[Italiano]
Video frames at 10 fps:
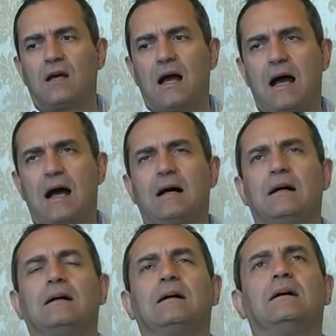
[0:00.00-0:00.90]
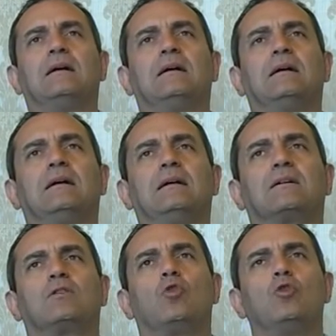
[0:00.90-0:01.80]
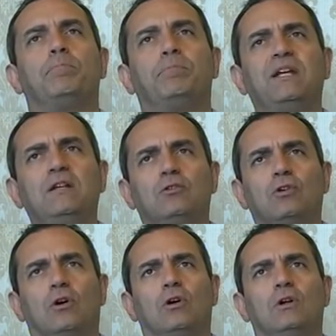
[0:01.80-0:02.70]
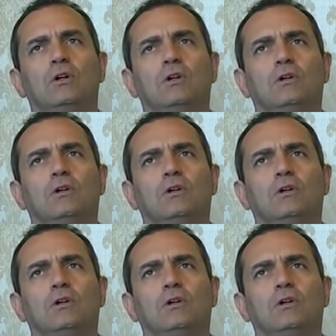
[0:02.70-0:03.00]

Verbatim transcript: ha colpito